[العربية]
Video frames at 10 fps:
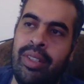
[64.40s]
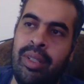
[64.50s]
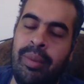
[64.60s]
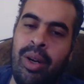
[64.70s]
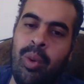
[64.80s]

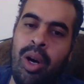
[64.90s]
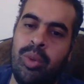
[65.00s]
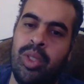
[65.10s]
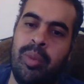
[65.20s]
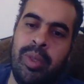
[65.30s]
لما هو
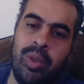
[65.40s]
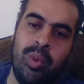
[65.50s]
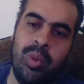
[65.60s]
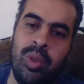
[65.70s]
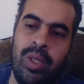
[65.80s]
اوثق منه
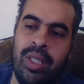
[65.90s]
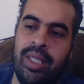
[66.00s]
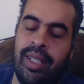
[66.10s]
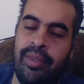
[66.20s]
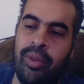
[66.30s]

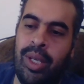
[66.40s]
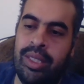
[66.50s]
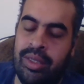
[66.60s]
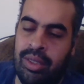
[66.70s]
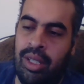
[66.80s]
يعني في
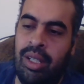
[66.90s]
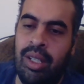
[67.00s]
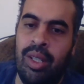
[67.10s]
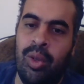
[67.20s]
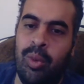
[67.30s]
واحد ثقه
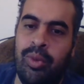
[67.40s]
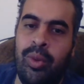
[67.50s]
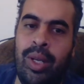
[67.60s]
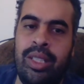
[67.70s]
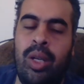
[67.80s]
وفي
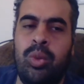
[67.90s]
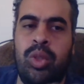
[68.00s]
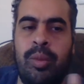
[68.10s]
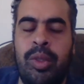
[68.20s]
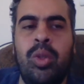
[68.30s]
واحد
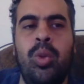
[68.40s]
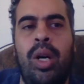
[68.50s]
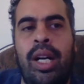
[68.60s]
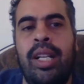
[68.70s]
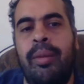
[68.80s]
اوثق منه
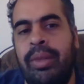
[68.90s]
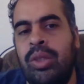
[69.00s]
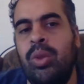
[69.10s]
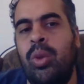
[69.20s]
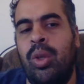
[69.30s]
واعلم
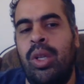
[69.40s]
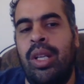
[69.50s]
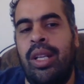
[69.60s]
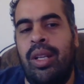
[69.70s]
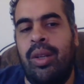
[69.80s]
منه
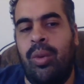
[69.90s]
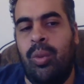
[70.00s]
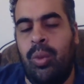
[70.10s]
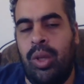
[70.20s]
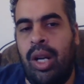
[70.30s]

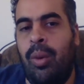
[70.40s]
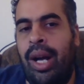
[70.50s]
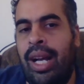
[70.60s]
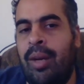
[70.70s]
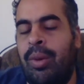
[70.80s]
وروى
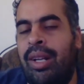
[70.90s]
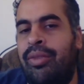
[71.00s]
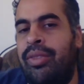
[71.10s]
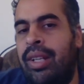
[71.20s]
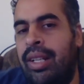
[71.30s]
حاجه
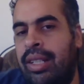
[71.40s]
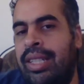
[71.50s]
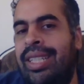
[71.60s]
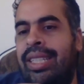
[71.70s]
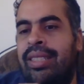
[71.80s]
مخالفه
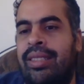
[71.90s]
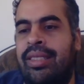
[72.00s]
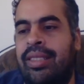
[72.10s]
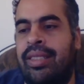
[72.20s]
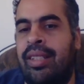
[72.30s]
ليه
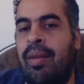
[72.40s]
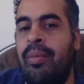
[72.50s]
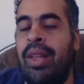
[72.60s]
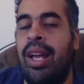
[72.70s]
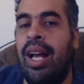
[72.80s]
تمام
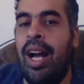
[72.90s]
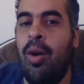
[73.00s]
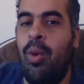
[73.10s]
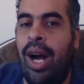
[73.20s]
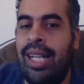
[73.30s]

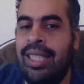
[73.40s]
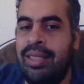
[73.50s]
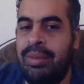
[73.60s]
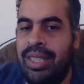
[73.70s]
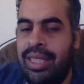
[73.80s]
او
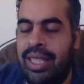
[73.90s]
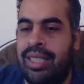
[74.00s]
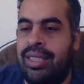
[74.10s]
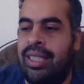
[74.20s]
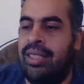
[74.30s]
عدد من
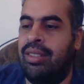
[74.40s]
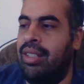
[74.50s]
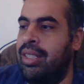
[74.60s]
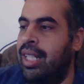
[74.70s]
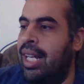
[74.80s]
الناس يعني
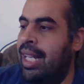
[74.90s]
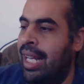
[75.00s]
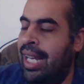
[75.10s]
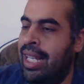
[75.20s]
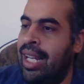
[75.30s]
الراجل ده قال
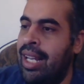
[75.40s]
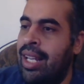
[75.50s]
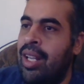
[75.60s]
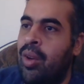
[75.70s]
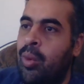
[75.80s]
حاجه
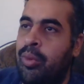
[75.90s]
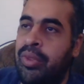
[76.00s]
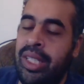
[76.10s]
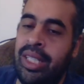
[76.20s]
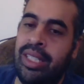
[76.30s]

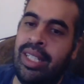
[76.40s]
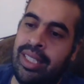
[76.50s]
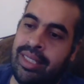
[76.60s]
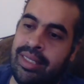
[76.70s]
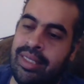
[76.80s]
وفي
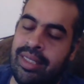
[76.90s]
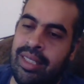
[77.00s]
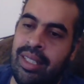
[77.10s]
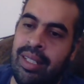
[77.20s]
ناس